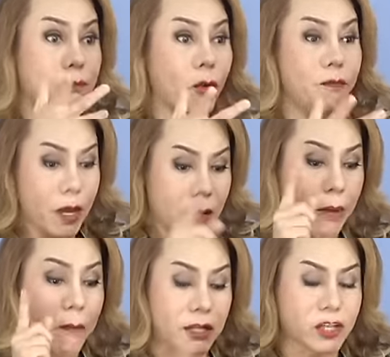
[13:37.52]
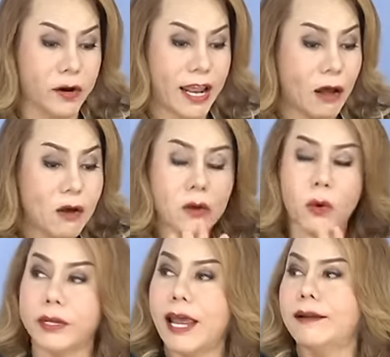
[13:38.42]
ปุ๊บ พอบอกจองได้แล้ว ก
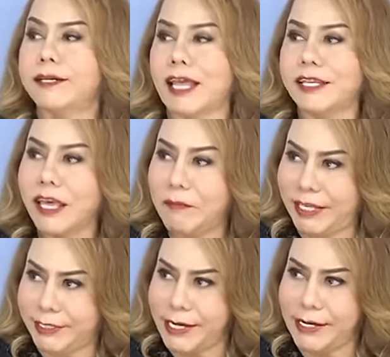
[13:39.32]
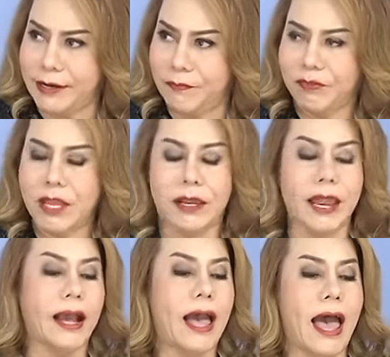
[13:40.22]
ดได้เลยไทยทิเก็ตเมเจอร์
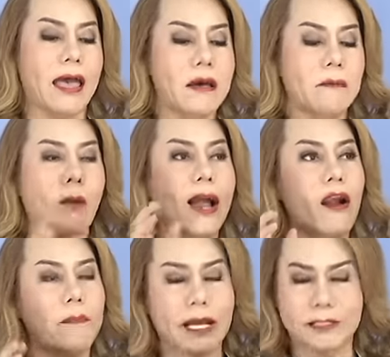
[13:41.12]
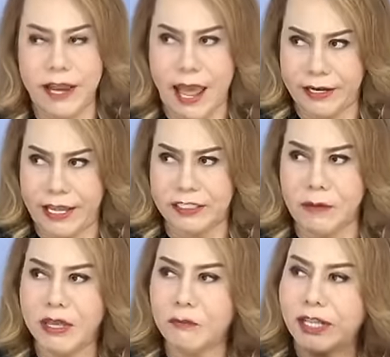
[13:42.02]
นะคะเพราะว่ารอบการแสดงเนี่ยจะ
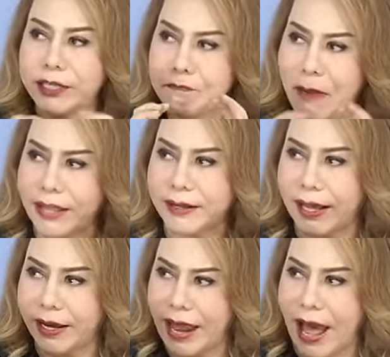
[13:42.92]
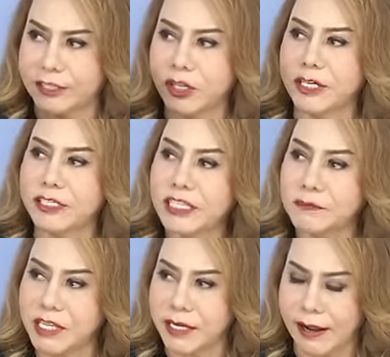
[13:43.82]
มีวันที่ 8 กรกฎาคมจนถึง
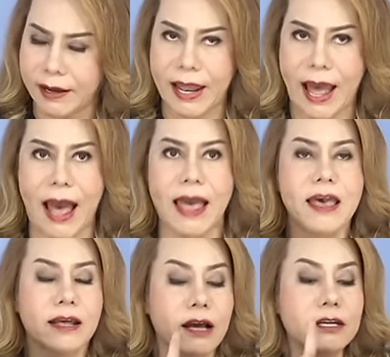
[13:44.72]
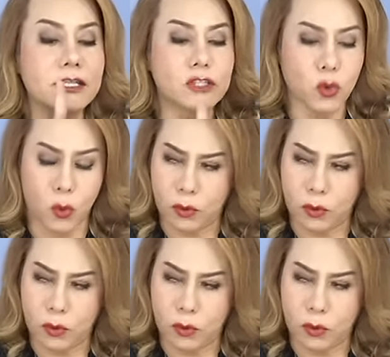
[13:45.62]
24 กรกฎาคม ก็คือสุก